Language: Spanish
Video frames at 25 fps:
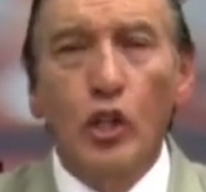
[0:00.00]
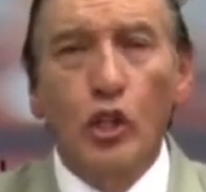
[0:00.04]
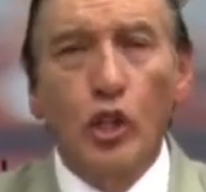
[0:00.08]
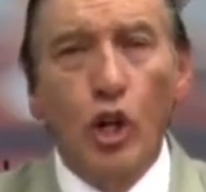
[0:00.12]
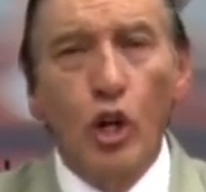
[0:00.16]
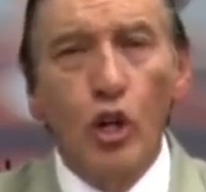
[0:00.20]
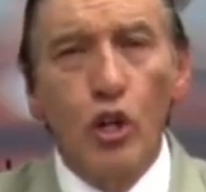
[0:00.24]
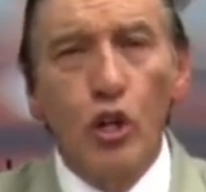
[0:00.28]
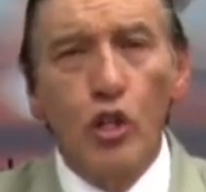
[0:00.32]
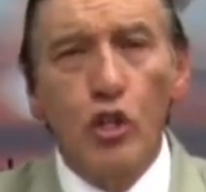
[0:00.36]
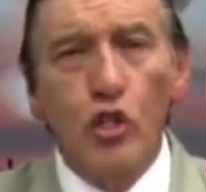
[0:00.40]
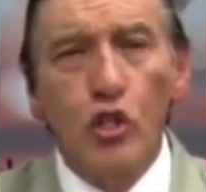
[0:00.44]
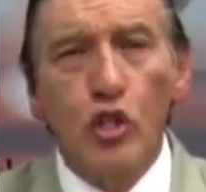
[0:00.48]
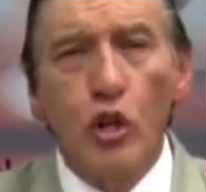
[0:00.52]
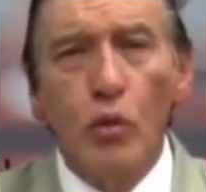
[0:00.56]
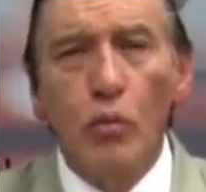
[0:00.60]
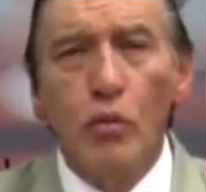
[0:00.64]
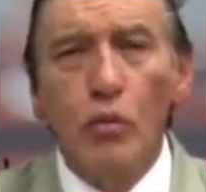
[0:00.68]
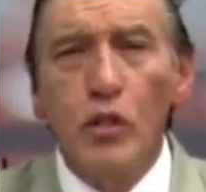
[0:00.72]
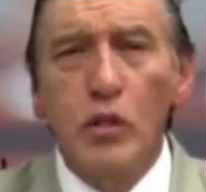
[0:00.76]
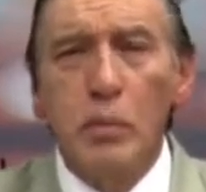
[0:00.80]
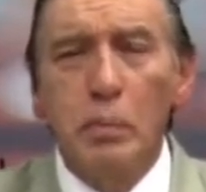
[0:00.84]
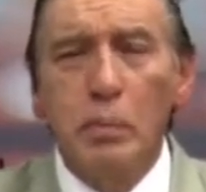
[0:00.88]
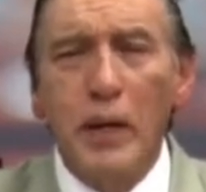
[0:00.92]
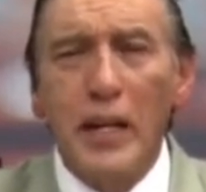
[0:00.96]
Todos
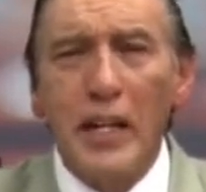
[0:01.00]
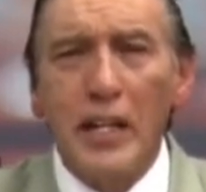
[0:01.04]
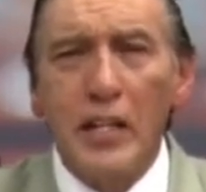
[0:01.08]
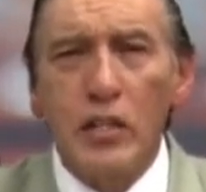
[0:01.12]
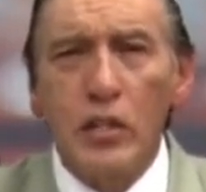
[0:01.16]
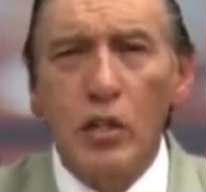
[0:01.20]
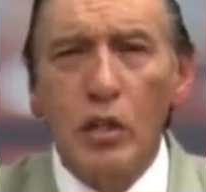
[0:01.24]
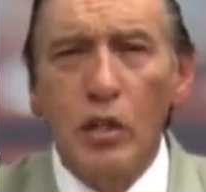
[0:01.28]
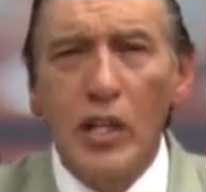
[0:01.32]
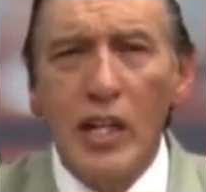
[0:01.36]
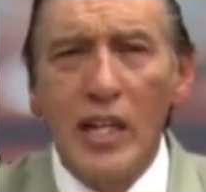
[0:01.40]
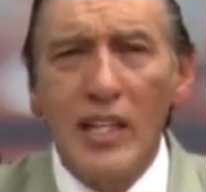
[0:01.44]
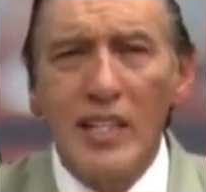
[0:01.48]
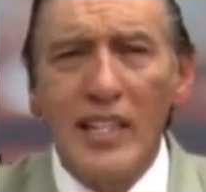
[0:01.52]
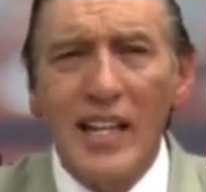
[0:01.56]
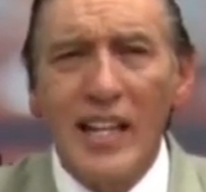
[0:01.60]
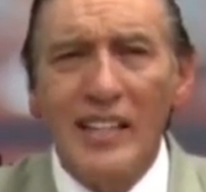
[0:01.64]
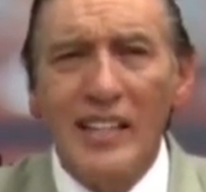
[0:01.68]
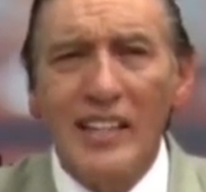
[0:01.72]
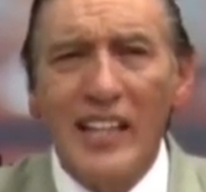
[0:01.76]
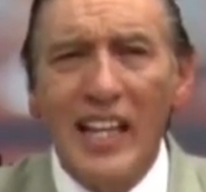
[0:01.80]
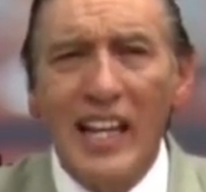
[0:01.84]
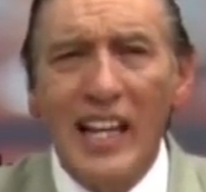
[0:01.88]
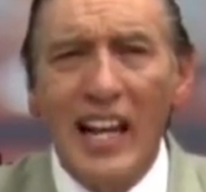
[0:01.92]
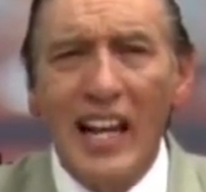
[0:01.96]
somos personas
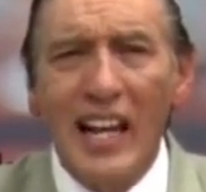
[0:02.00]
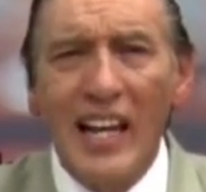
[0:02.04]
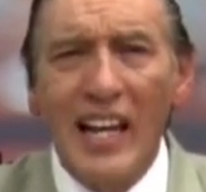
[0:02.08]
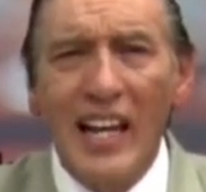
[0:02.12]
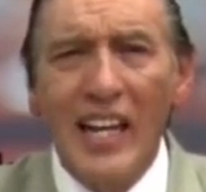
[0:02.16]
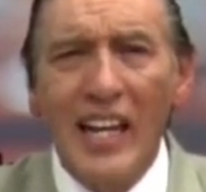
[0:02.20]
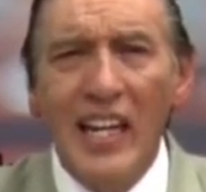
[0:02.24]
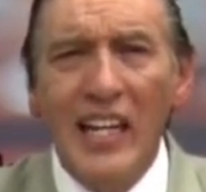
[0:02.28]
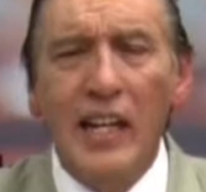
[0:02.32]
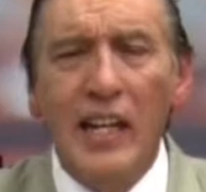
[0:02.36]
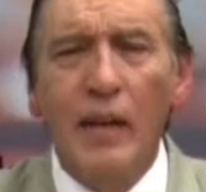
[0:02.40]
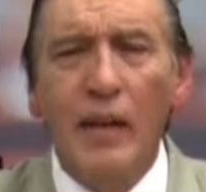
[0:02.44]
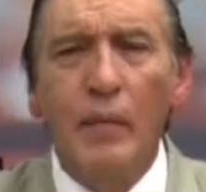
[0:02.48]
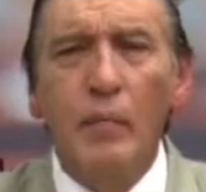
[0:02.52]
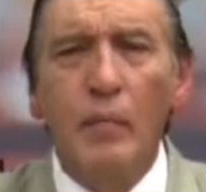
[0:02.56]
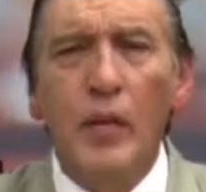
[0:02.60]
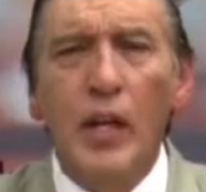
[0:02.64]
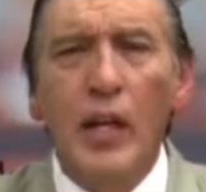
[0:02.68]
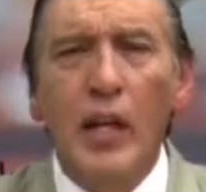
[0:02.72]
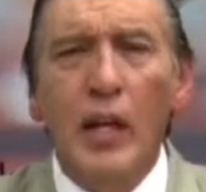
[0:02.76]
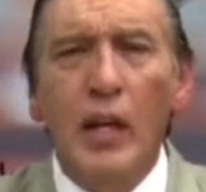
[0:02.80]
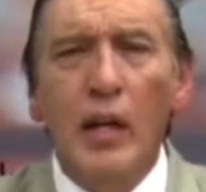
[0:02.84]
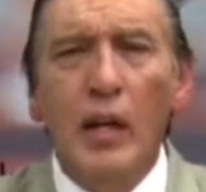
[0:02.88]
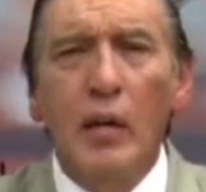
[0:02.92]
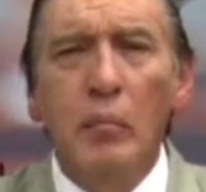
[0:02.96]
ante la ley,
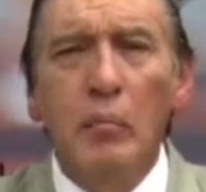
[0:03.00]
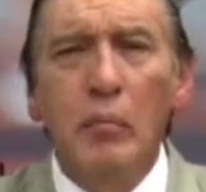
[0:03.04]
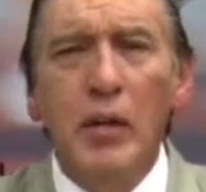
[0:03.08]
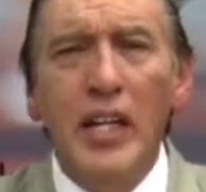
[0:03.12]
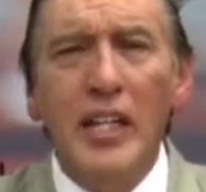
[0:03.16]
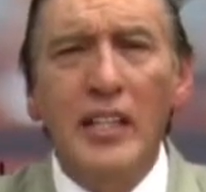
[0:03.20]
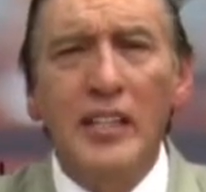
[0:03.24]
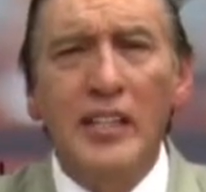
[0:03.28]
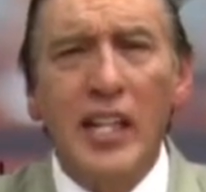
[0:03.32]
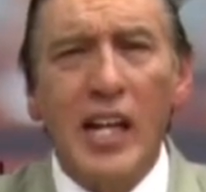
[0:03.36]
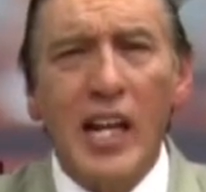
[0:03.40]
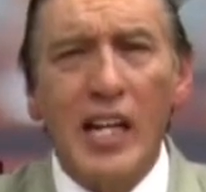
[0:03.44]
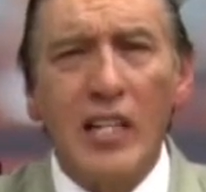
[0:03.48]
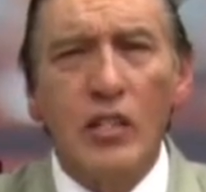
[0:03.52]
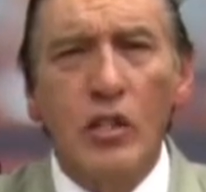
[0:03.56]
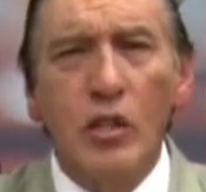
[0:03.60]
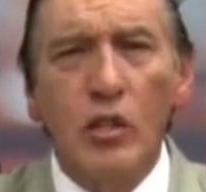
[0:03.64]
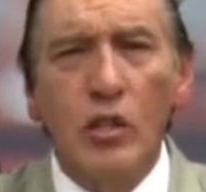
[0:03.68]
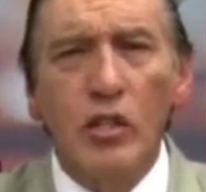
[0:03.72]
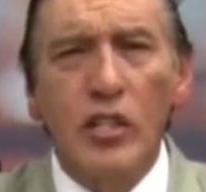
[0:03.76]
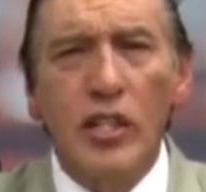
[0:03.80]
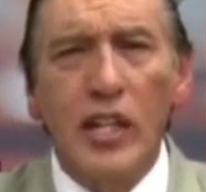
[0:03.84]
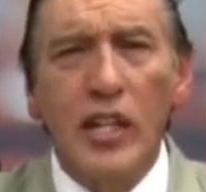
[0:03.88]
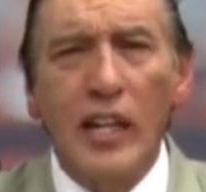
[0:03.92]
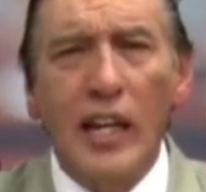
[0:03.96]
mientras
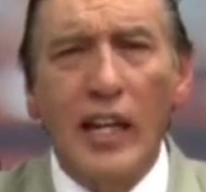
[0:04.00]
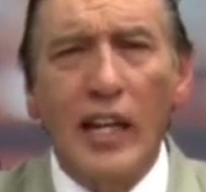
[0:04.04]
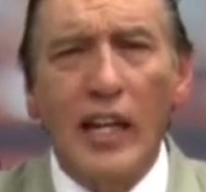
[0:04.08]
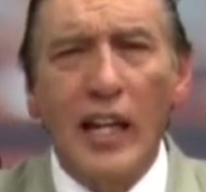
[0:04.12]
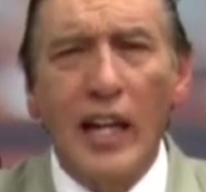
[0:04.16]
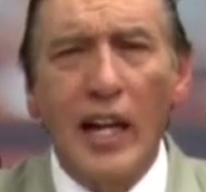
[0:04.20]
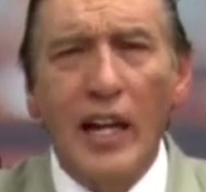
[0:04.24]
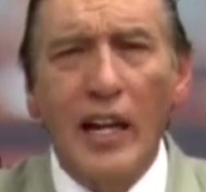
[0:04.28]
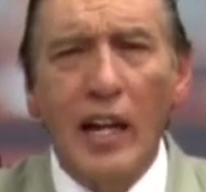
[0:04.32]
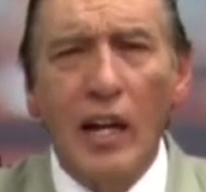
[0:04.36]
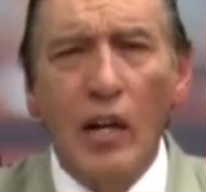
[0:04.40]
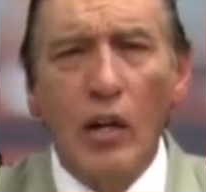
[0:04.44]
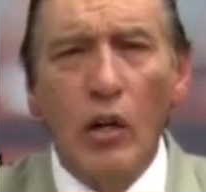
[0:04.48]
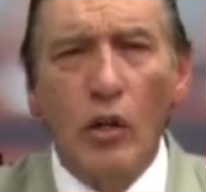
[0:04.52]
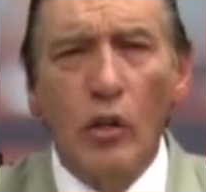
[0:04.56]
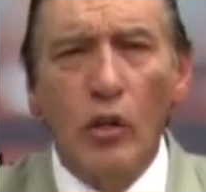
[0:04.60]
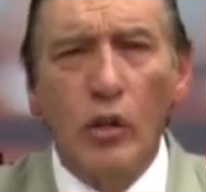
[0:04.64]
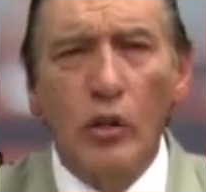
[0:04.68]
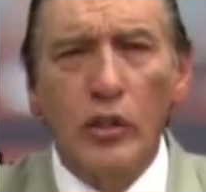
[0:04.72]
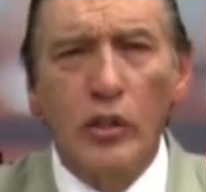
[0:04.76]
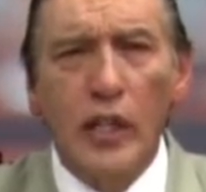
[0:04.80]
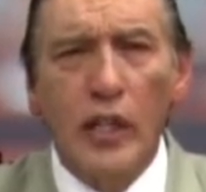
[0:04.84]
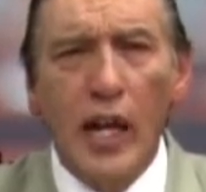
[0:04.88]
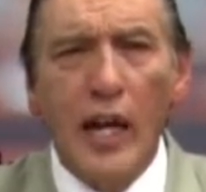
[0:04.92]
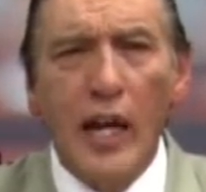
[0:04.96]
no se declare lo
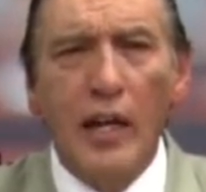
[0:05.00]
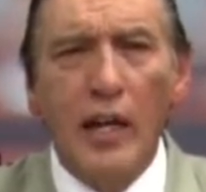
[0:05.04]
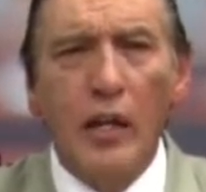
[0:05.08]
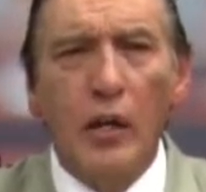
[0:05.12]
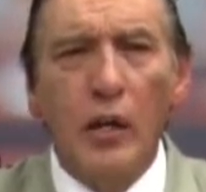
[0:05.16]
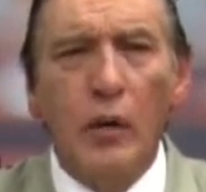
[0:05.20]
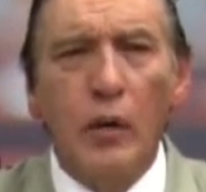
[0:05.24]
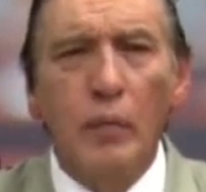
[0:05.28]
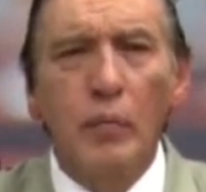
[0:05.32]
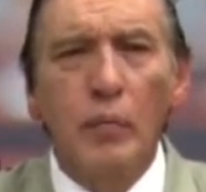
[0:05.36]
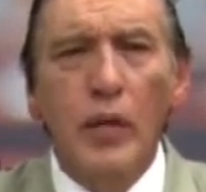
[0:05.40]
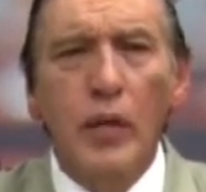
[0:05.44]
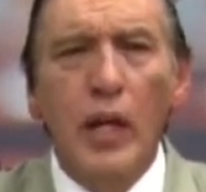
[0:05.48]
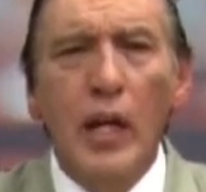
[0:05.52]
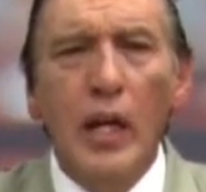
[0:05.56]
contrario.